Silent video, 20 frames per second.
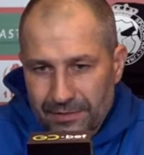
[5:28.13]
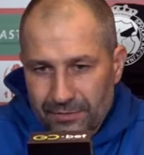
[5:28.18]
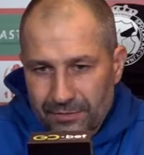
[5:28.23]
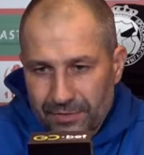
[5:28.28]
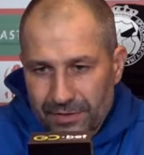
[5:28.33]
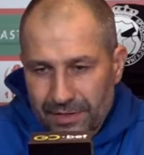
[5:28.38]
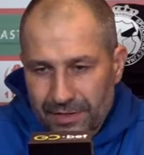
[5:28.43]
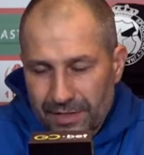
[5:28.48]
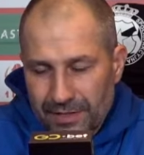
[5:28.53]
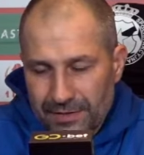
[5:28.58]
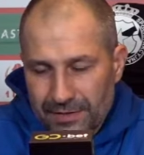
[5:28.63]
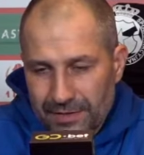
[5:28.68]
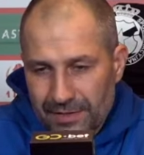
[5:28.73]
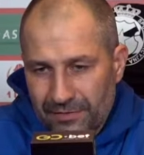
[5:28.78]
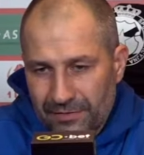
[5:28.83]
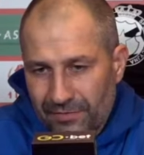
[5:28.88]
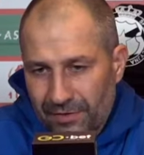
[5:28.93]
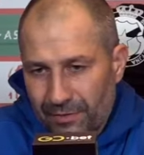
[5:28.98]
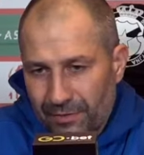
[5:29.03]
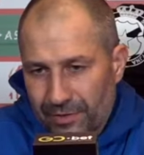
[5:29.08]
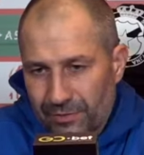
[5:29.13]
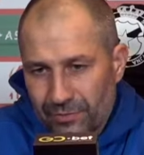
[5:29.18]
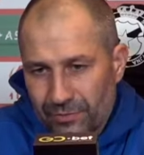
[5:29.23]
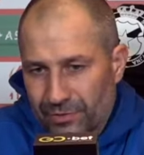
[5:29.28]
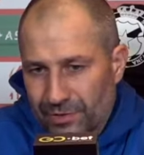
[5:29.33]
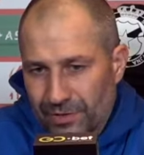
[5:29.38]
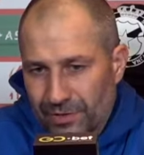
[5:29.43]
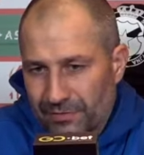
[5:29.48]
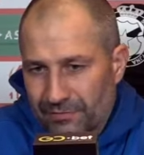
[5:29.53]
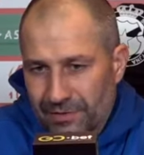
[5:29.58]
to, ta akcja trwała
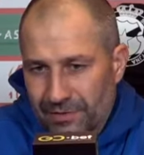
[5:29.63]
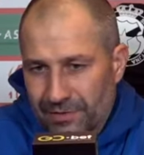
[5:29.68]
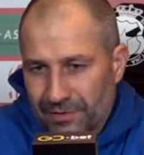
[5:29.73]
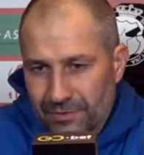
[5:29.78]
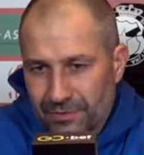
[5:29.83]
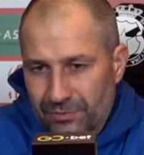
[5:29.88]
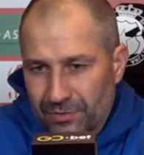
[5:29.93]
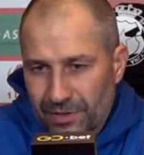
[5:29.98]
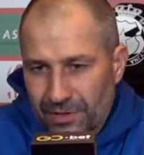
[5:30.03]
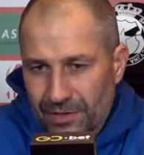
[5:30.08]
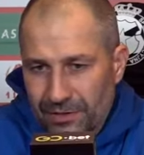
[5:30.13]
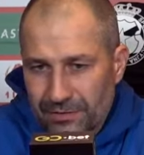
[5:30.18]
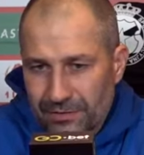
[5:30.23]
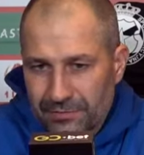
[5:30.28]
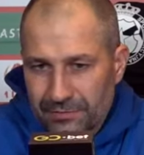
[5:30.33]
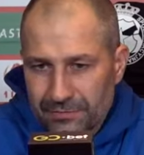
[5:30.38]
dłużej, więc tutaj